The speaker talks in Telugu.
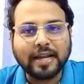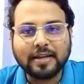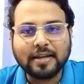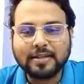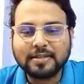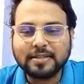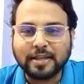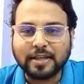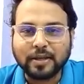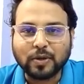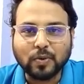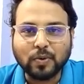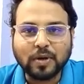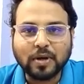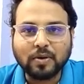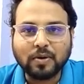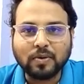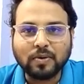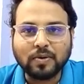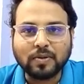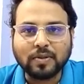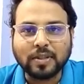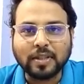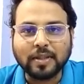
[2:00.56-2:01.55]
టైట్నెస్ ఎక్కువగా
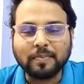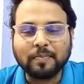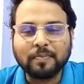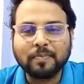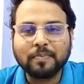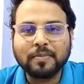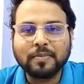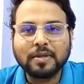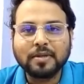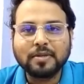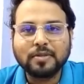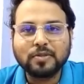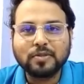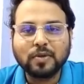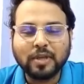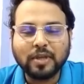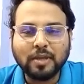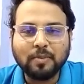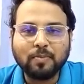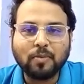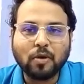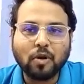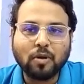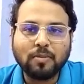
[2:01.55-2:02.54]
ఉంటుంది సో
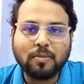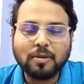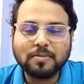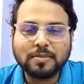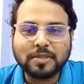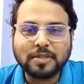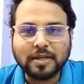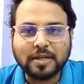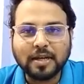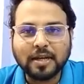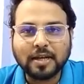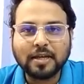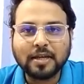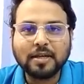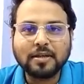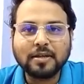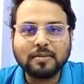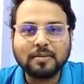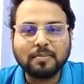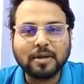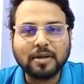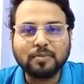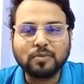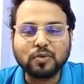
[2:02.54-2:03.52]
ఈ ప్రాబ్లం జనరల్ గా
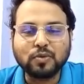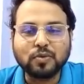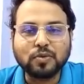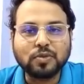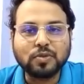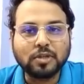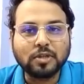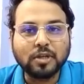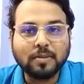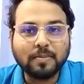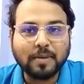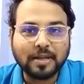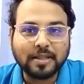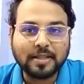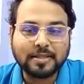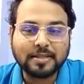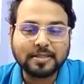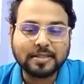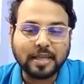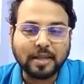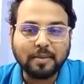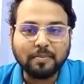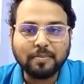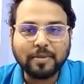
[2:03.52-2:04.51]
మనం చూస్తుంటాం అట్ ద
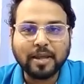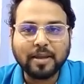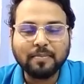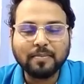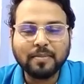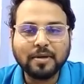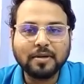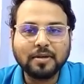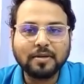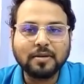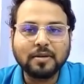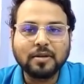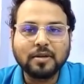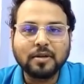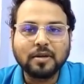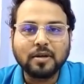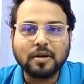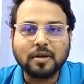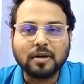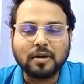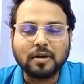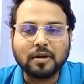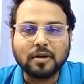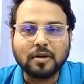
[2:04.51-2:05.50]
సేమ్ టైమ్
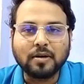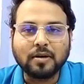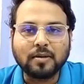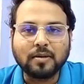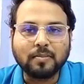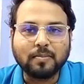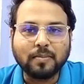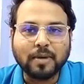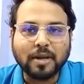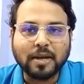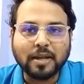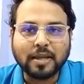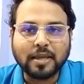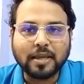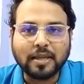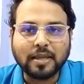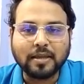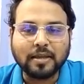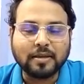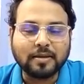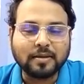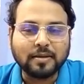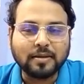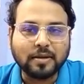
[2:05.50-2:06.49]

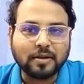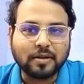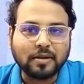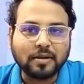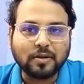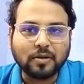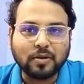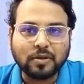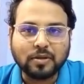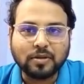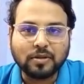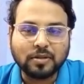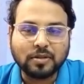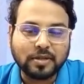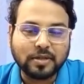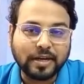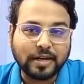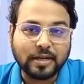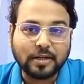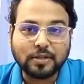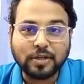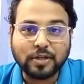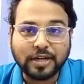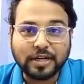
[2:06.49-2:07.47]
మనకి
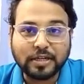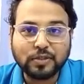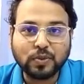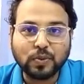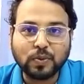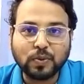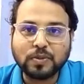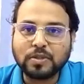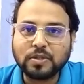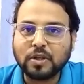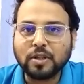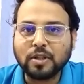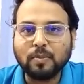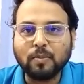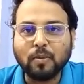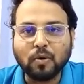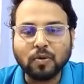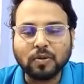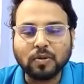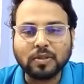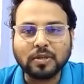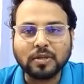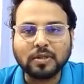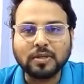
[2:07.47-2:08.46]
రెడ్ సోర్స్ ఆన్ ది
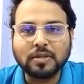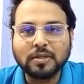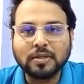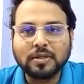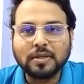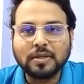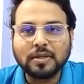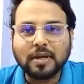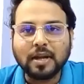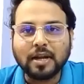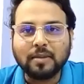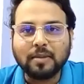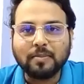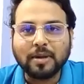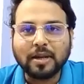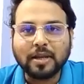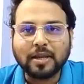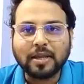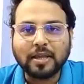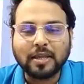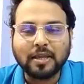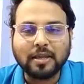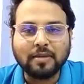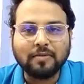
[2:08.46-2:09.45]
మౌత్ అంటే
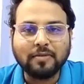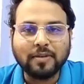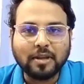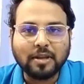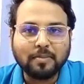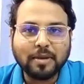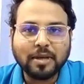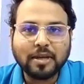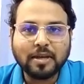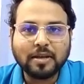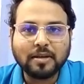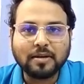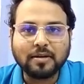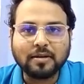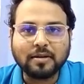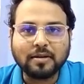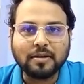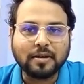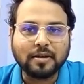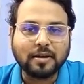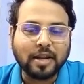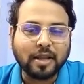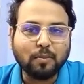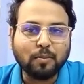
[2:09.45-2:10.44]
మనకి విటమిన్
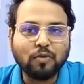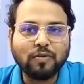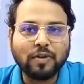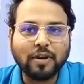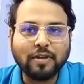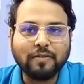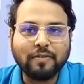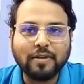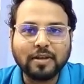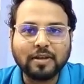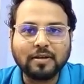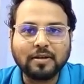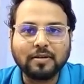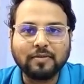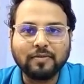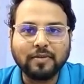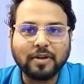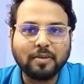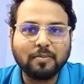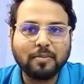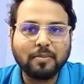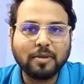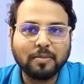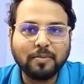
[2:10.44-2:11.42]
రైబోఫ్లెవిన్
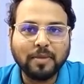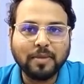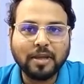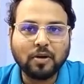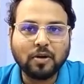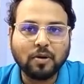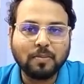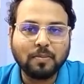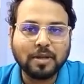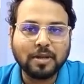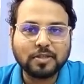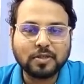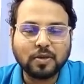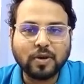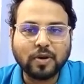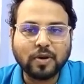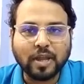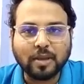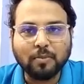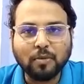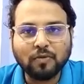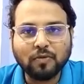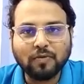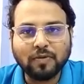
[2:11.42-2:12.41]
విటమిన్ బి కాంప్లెక్స్ లో
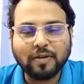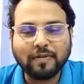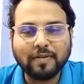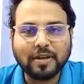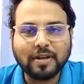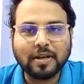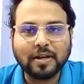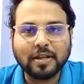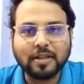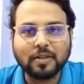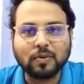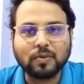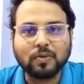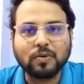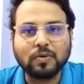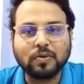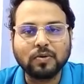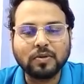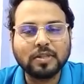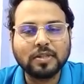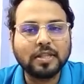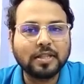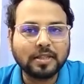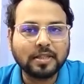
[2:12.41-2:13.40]
రైబోఫ్లేవిన్ అనేది ఒకటి
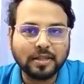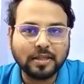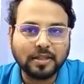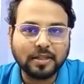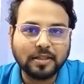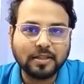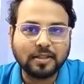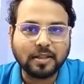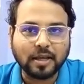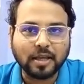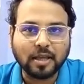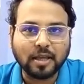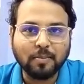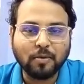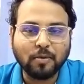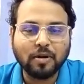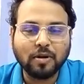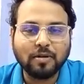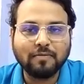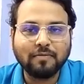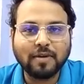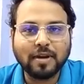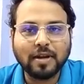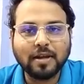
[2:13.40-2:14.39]
ఉంటుంది ఇది
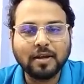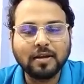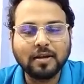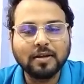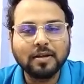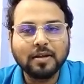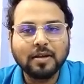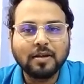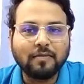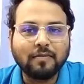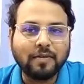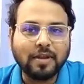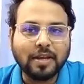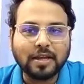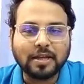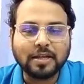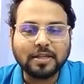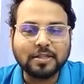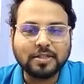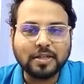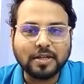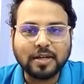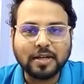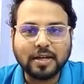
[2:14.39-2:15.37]
తగ్గిపోవడం వల్ల
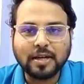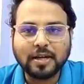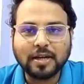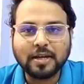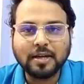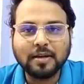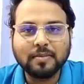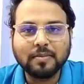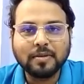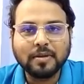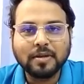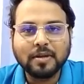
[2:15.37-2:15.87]
వీళ్ళకి జనరల్ గా